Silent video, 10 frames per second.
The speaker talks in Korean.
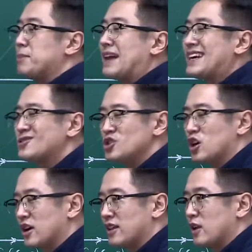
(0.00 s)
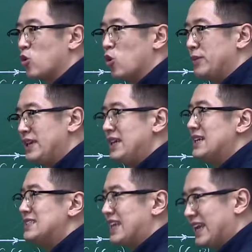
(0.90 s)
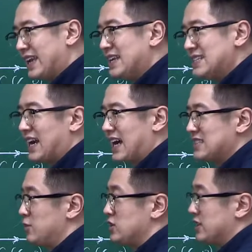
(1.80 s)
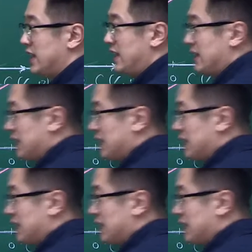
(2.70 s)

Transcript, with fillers: 받아주는 역할하는 곱이 제일 작아지면 언제다?